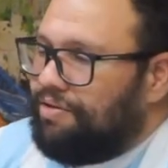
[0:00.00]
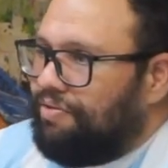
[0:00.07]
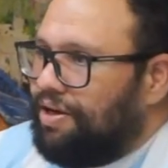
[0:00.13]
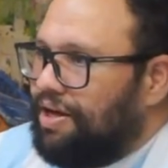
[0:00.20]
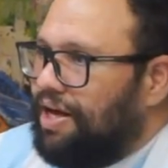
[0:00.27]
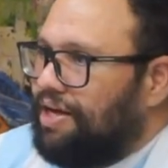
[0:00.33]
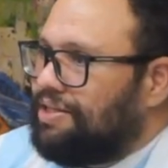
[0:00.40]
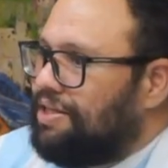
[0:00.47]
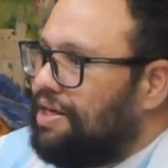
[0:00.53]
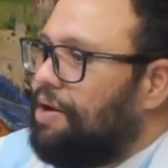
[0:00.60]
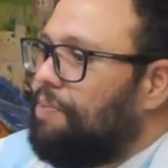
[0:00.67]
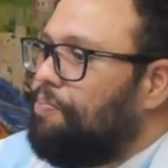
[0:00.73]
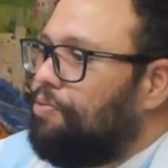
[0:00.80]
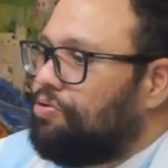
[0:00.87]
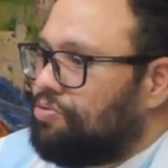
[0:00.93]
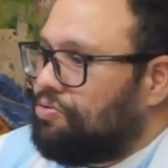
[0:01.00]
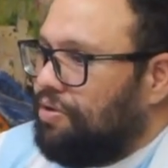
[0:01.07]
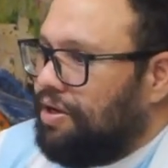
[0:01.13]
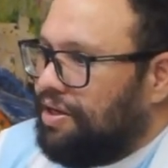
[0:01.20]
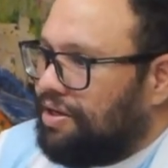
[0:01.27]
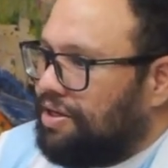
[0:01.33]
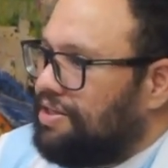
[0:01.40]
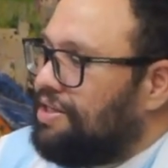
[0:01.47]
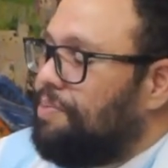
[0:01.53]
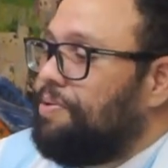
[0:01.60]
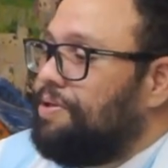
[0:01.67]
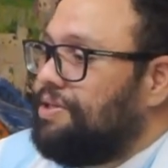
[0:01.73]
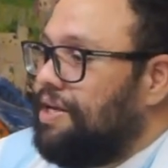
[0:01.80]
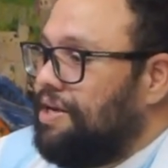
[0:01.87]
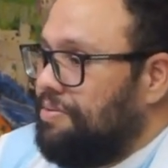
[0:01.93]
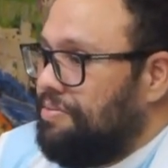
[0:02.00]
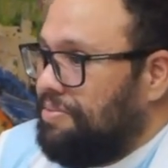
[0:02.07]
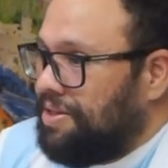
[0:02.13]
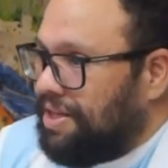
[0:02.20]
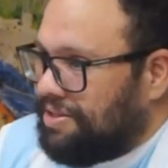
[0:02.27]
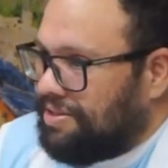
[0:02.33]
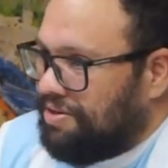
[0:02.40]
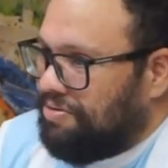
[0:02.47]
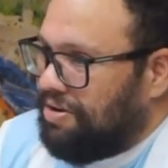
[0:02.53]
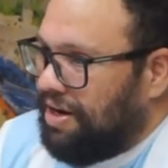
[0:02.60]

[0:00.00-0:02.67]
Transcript: Eu falei, cara, você nem apostou ainda. O que você tá pensando em limitação,